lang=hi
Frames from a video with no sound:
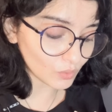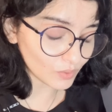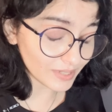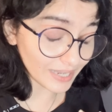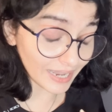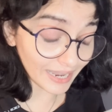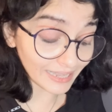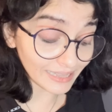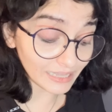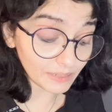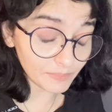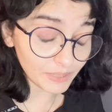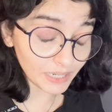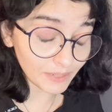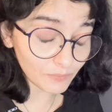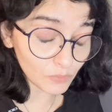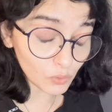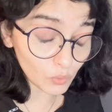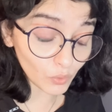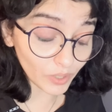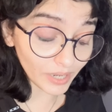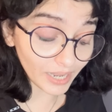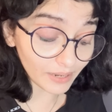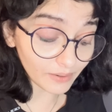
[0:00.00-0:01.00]
शायद अभी आपको
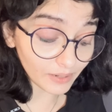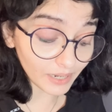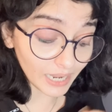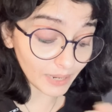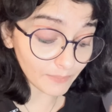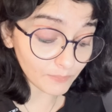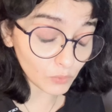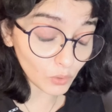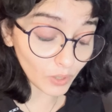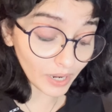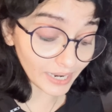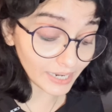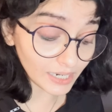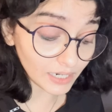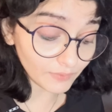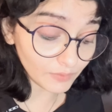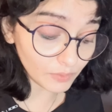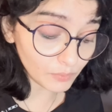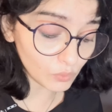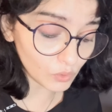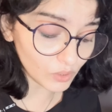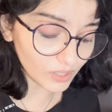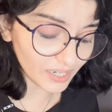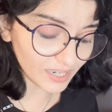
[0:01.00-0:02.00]
कोई आके आपको आई लव
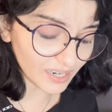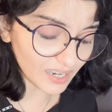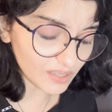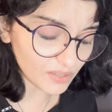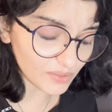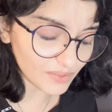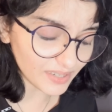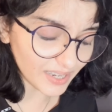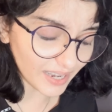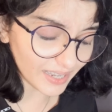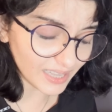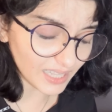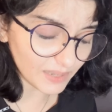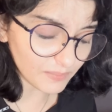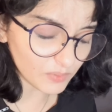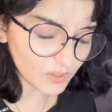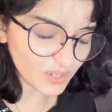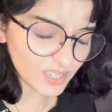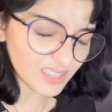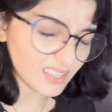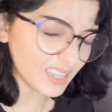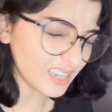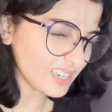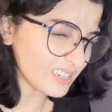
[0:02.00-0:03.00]
यू बोलेगा तो शायद आपको
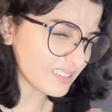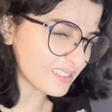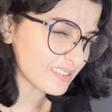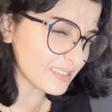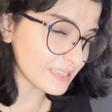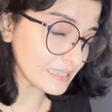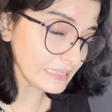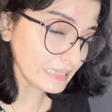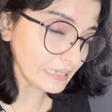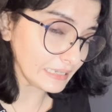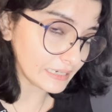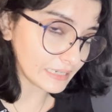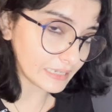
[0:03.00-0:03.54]
इतना इंटरेस्ट नहीं